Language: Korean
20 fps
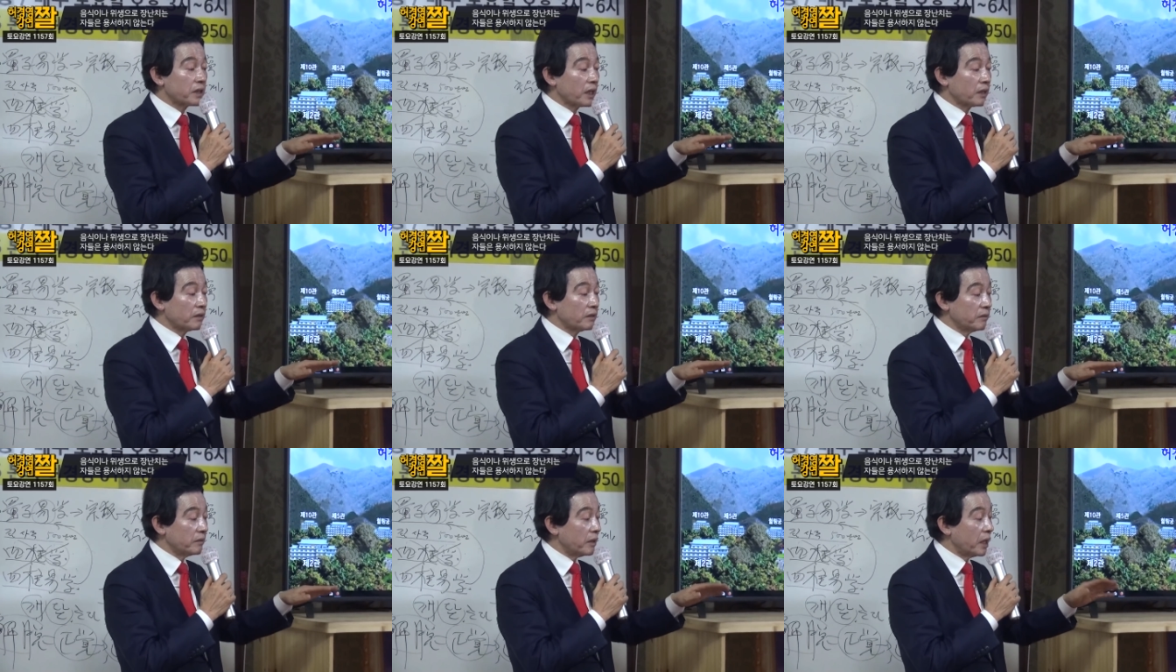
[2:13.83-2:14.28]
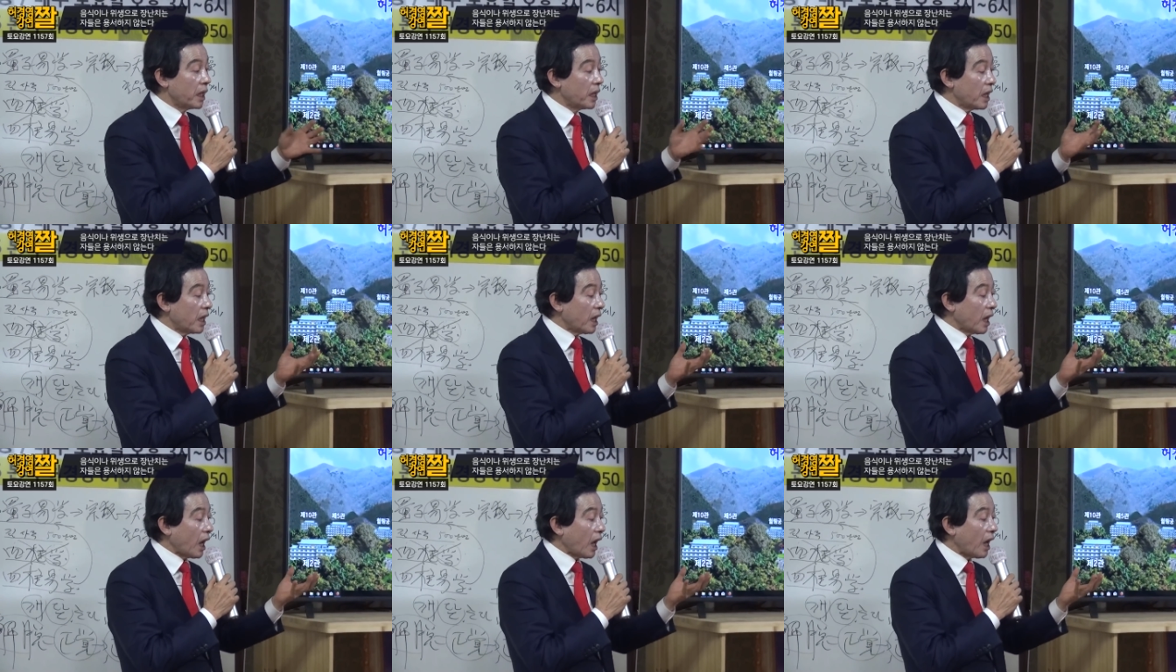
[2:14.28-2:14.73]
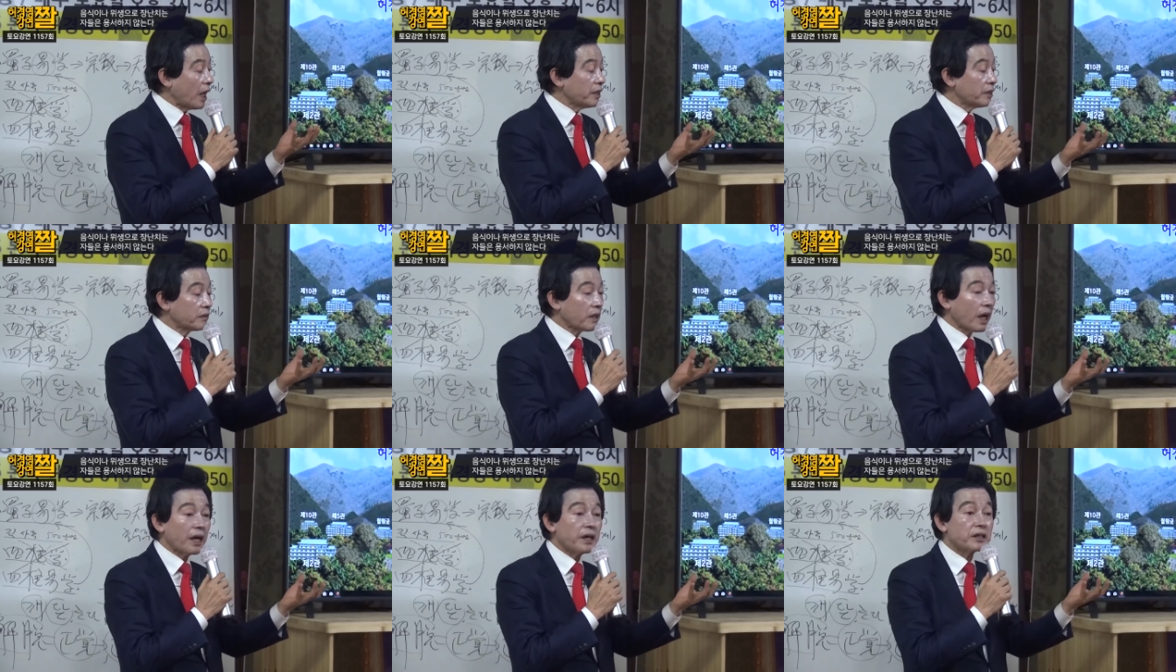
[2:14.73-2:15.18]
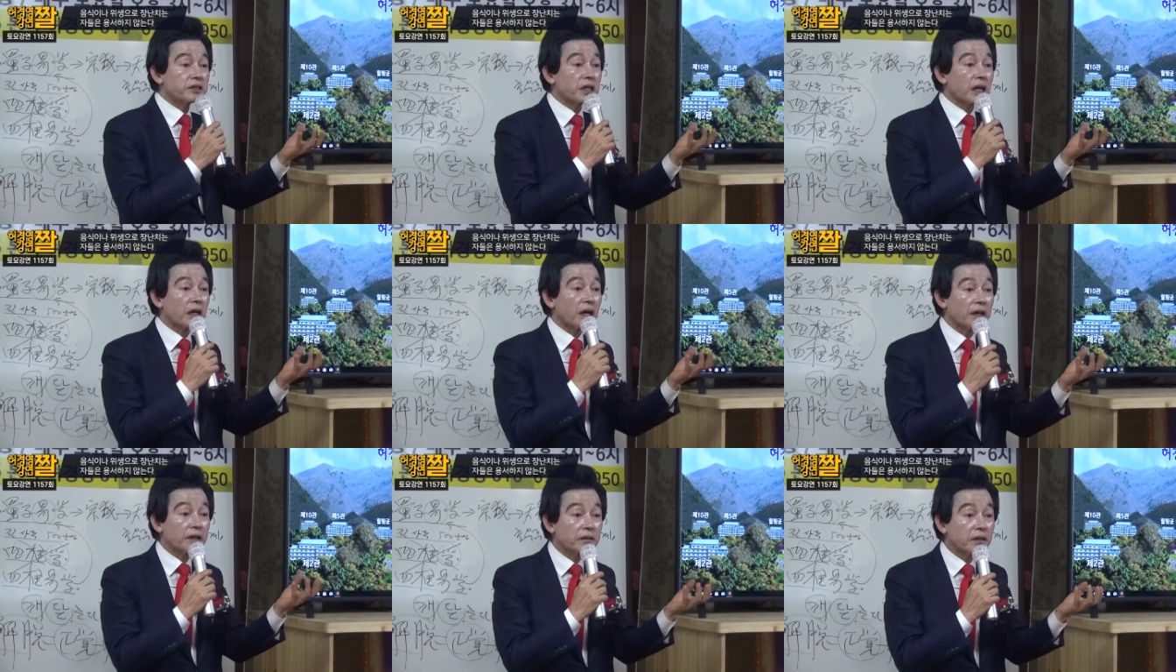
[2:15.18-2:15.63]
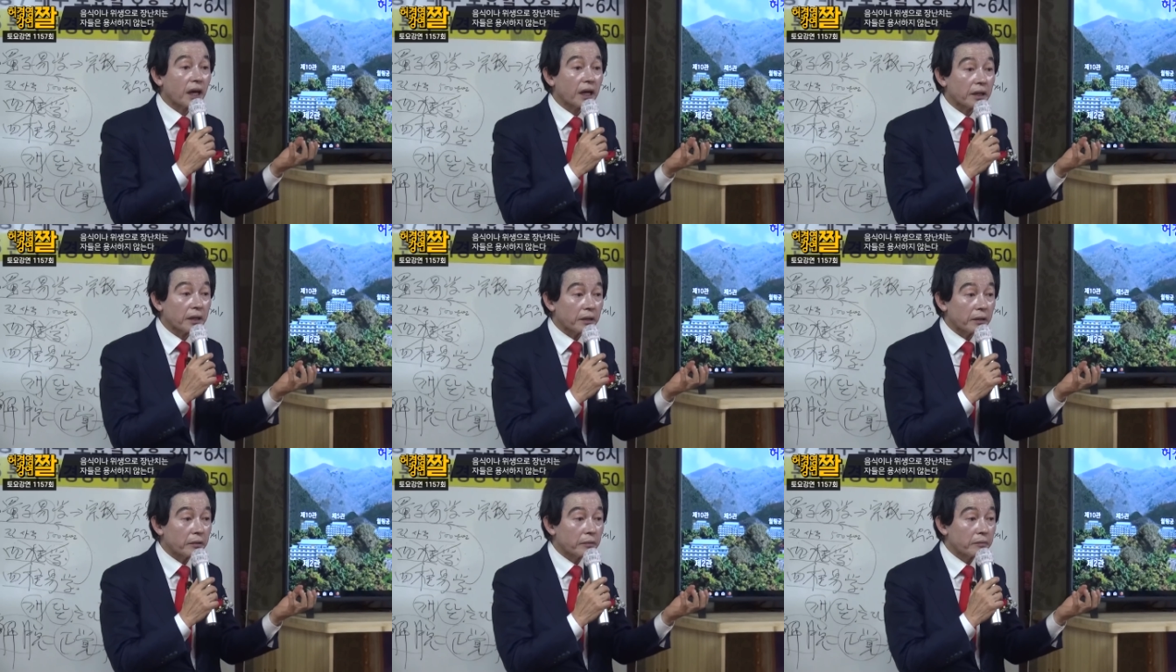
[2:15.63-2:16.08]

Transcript: 때는 하이타이 있잖아요. 하이타이.